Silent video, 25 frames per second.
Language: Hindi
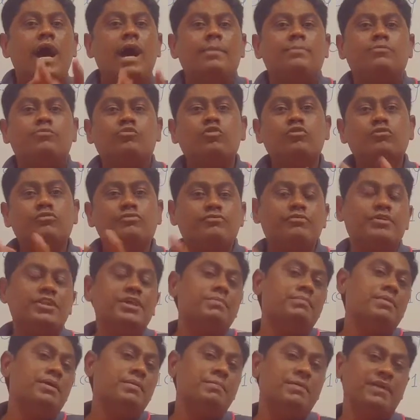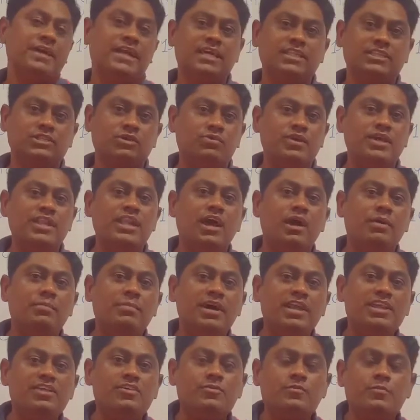आपको फ्री में पढ़ाता हूँ है ना
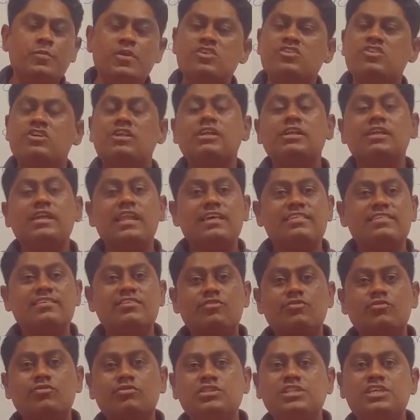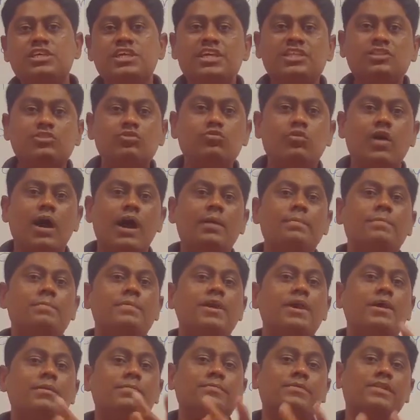हमारी स्पेशल क्लासेस होती है तो वहाँ
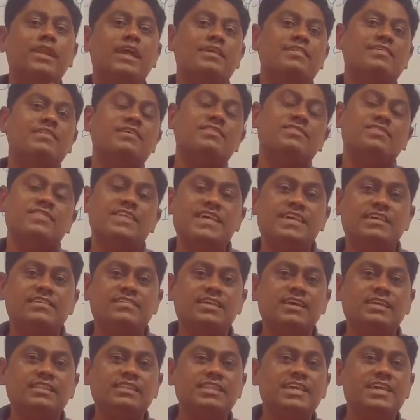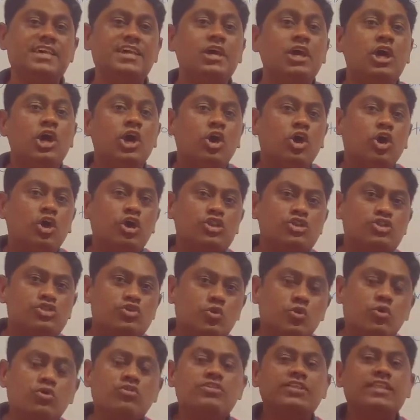पर आप क्लासेस देख सकते हैं और
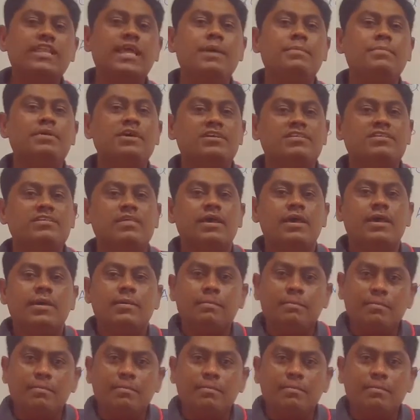जो सिलेबस